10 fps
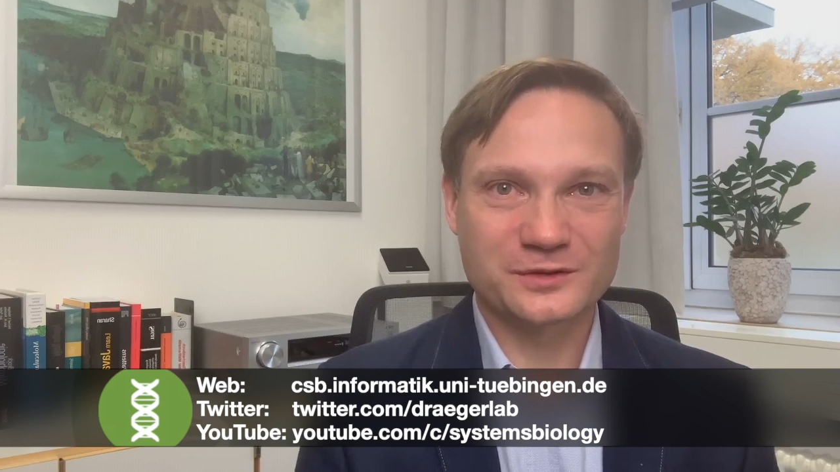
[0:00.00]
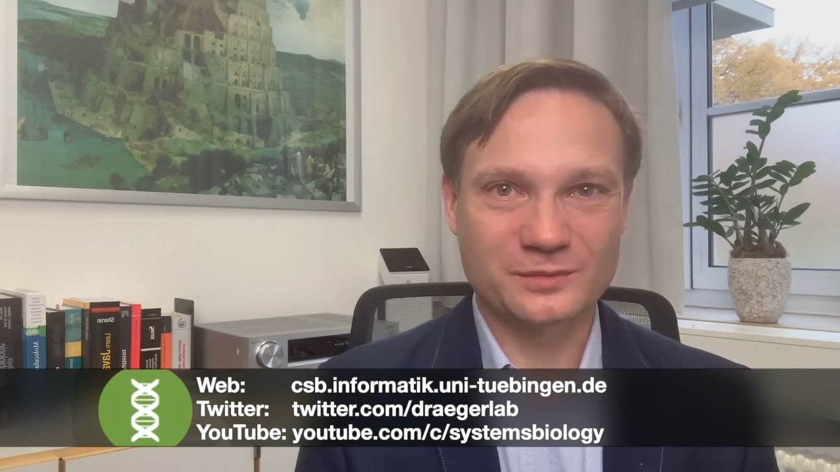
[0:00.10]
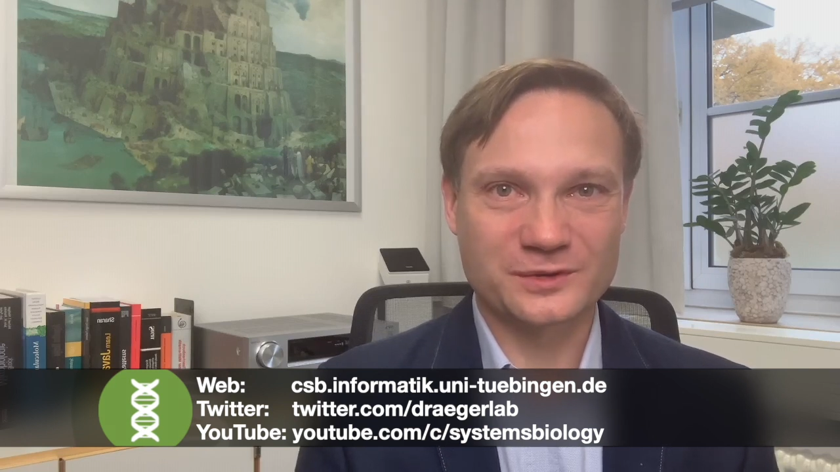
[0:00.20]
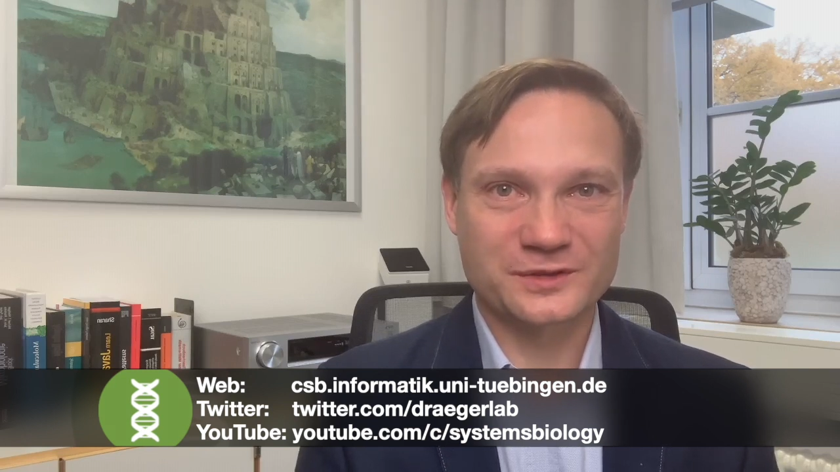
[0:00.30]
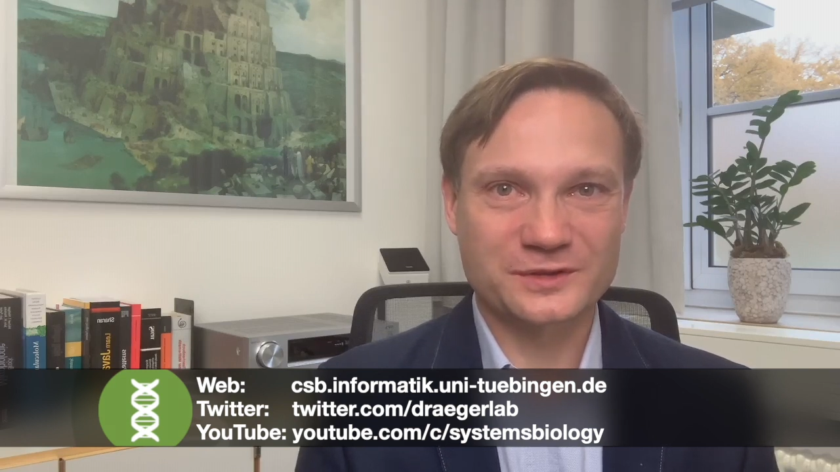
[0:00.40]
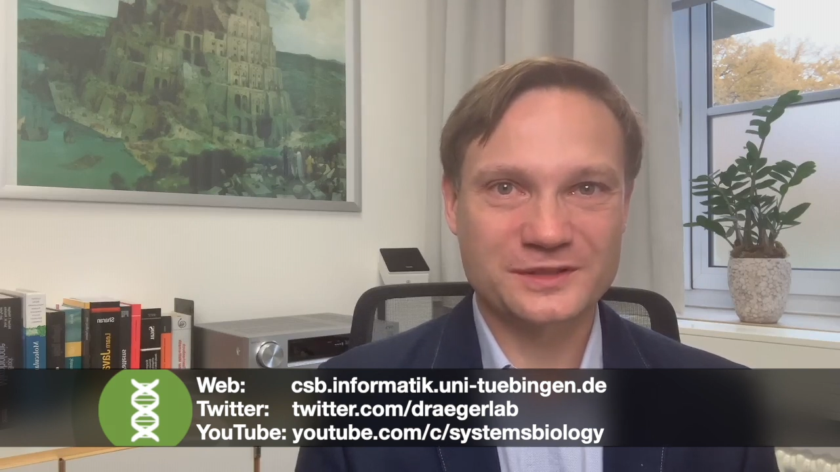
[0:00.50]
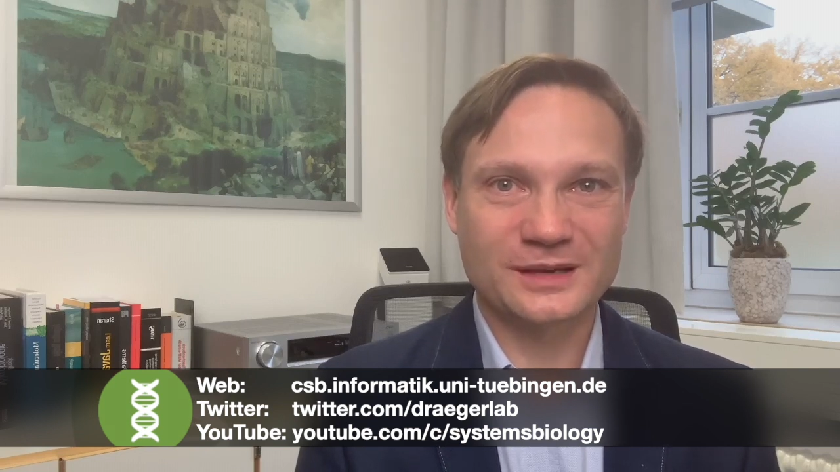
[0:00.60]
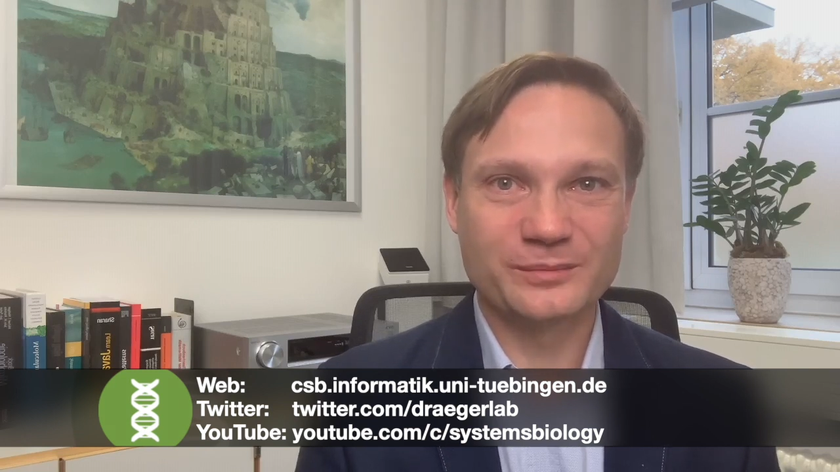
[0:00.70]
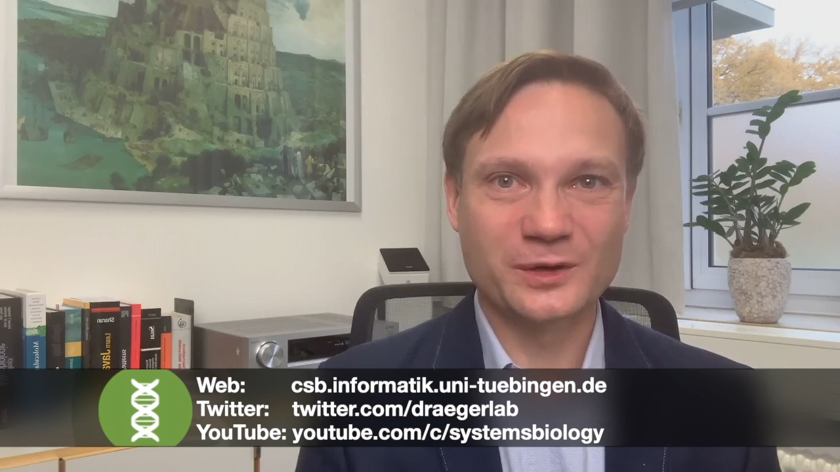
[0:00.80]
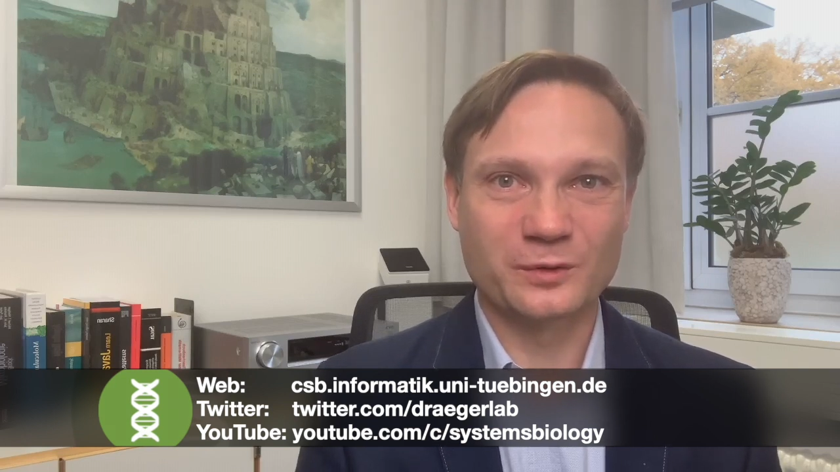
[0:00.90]
über
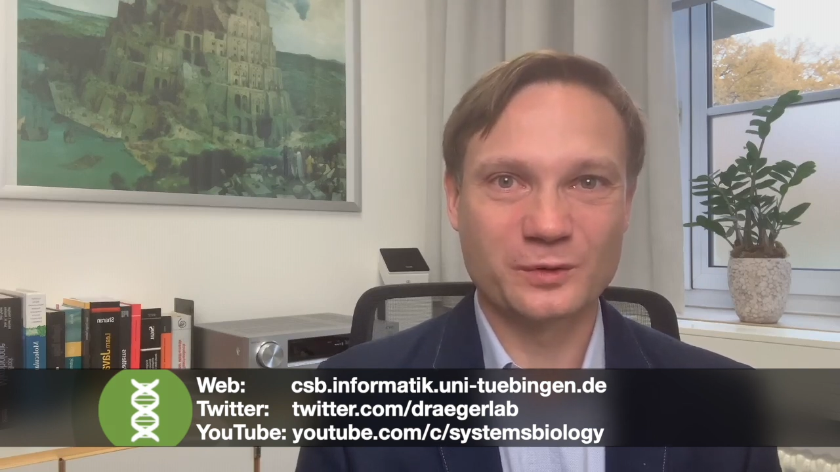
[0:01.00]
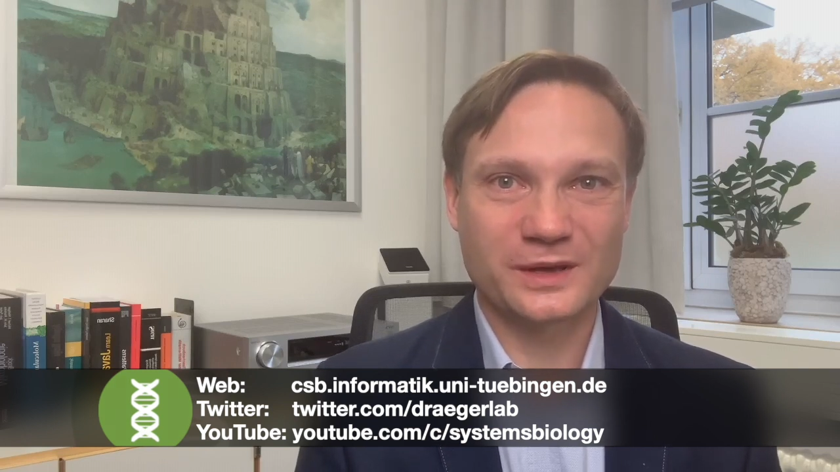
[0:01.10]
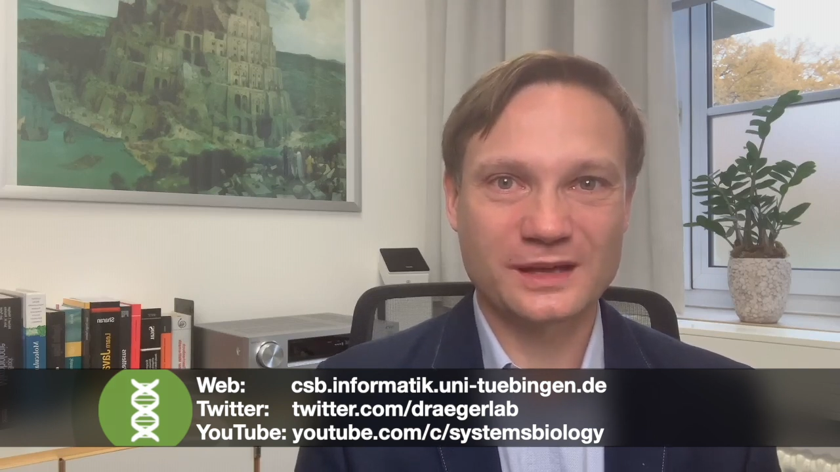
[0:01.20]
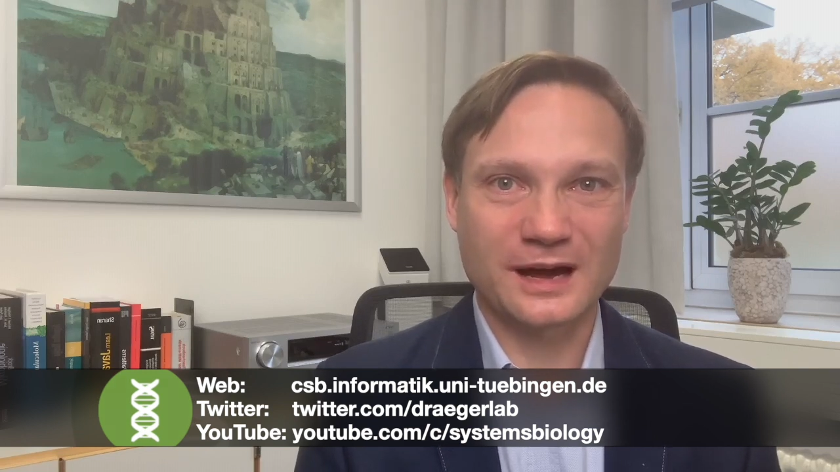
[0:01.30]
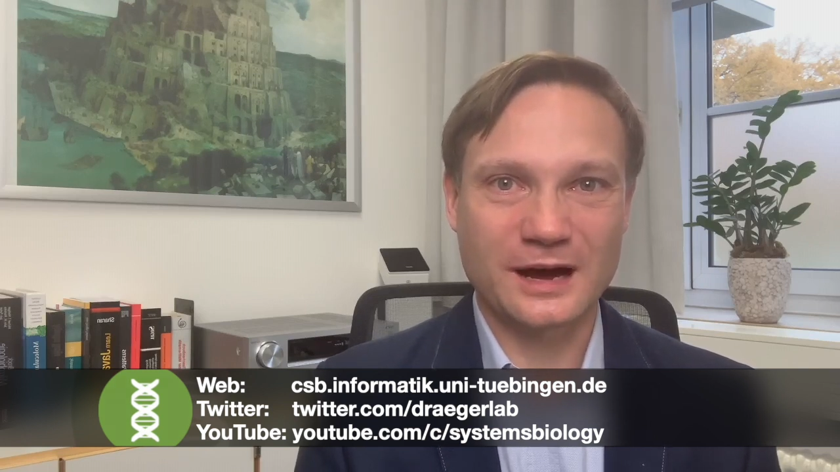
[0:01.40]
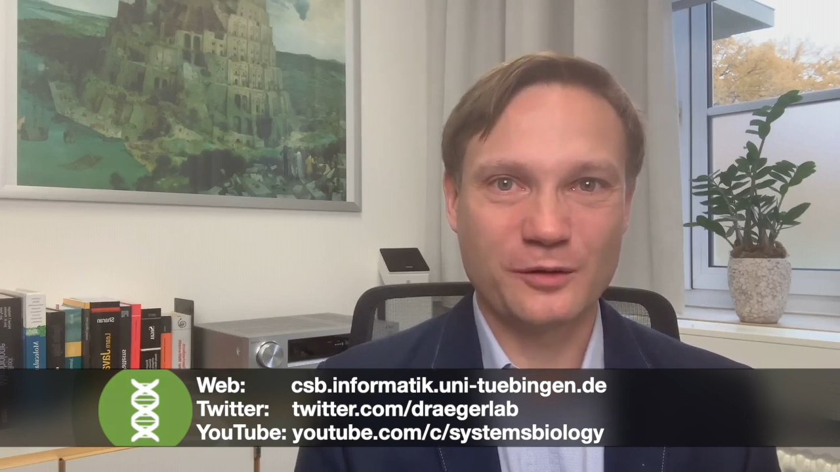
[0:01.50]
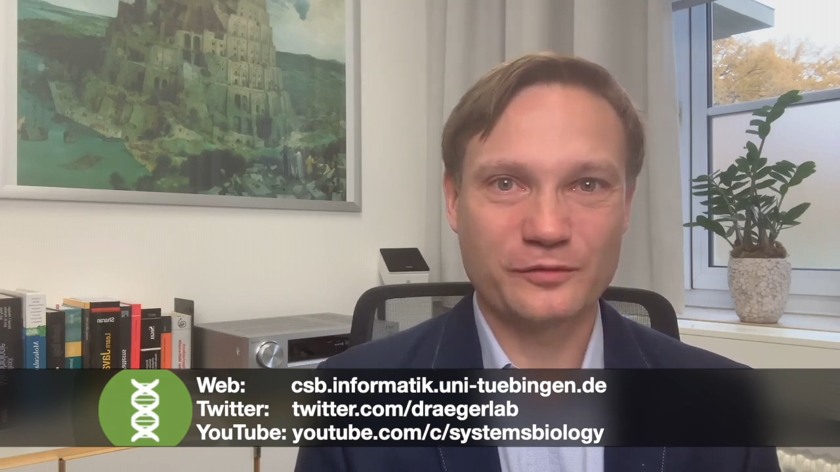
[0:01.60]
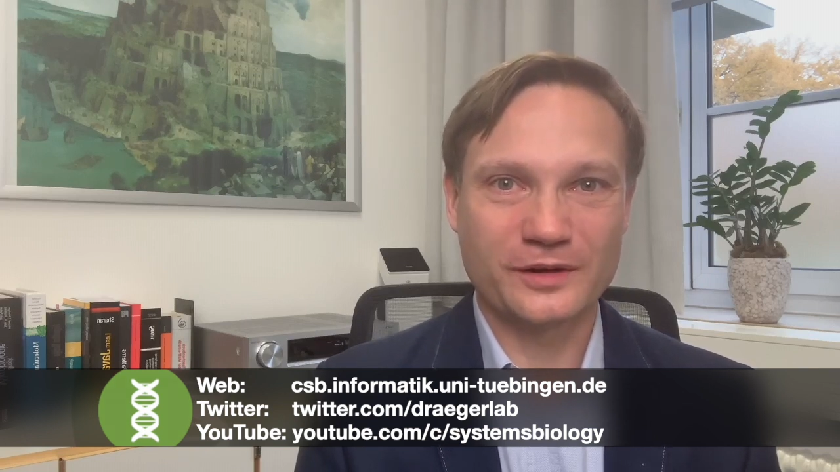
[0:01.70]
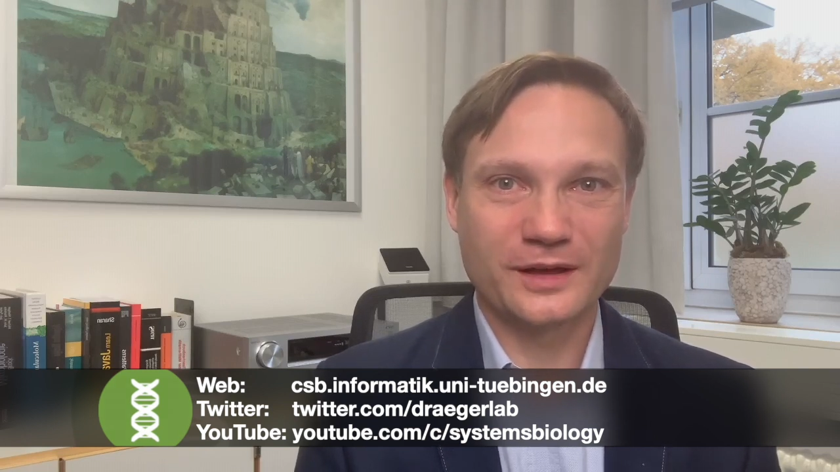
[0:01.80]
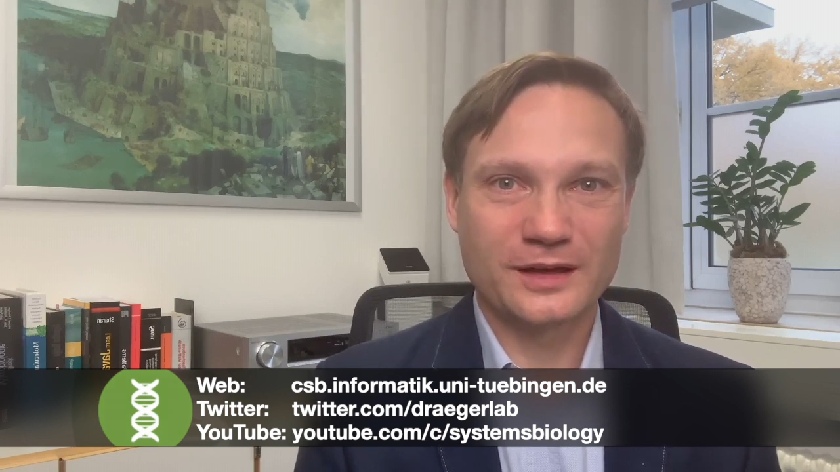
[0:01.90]
Systembiologie auf